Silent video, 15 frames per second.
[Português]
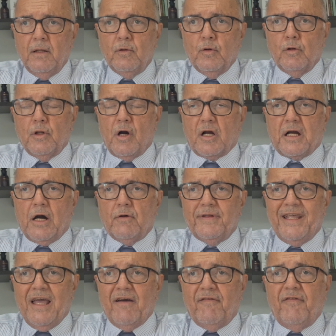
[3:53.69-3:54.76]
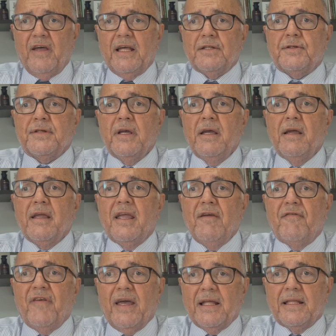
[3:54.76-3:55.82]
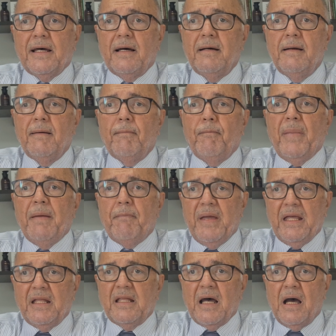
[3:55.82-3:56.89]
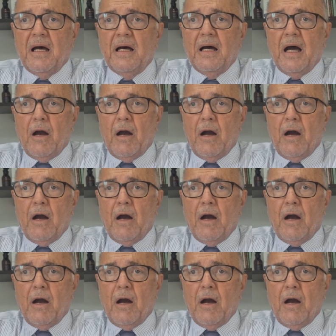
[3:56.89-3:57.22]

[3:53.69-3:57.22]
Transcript: no local de eventos que venda bebida